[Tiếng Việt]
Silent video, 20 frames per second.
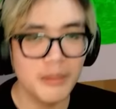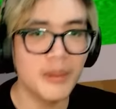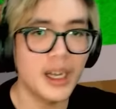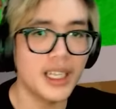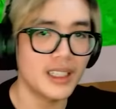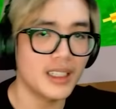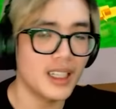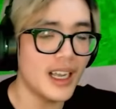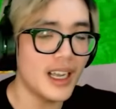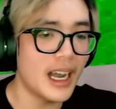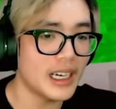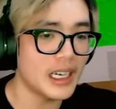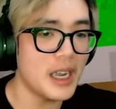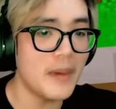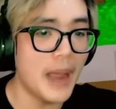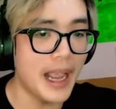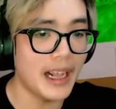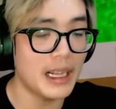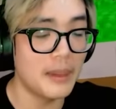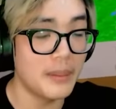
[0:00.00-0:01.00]
mình nói thật với
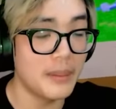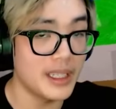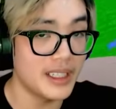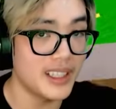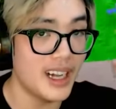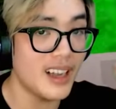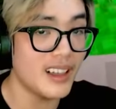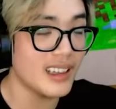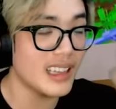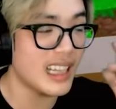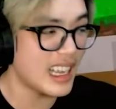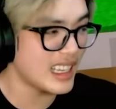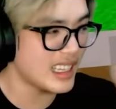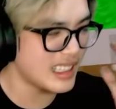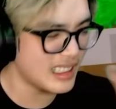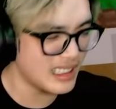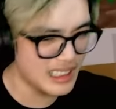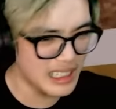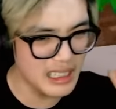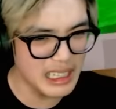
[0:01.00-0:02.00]
các bạn là mình rất là
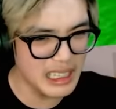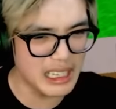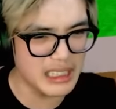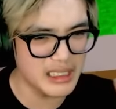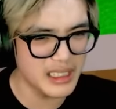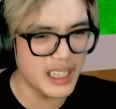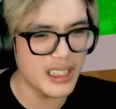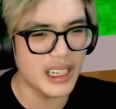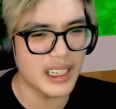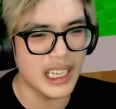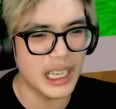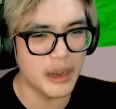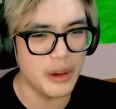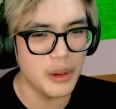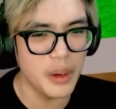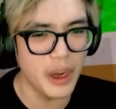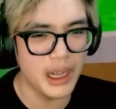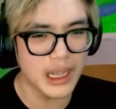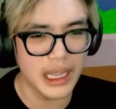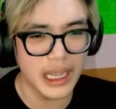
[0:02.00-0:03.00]
rất là rất là kiểu
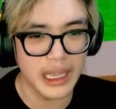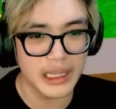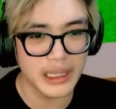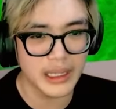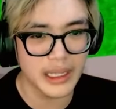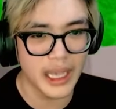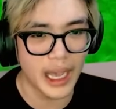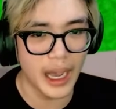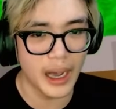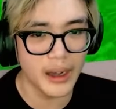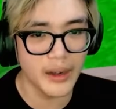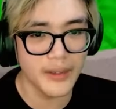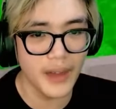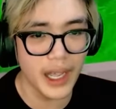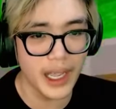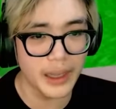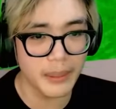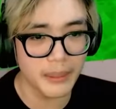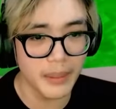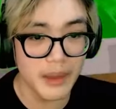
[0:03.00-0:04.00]
gọi là dở
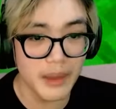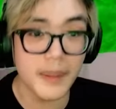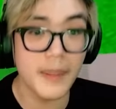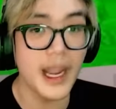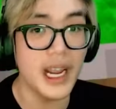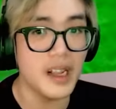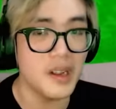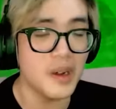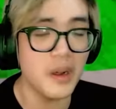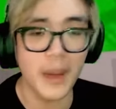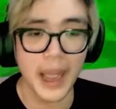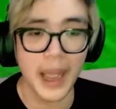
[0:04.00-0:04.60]
về BBB luôn các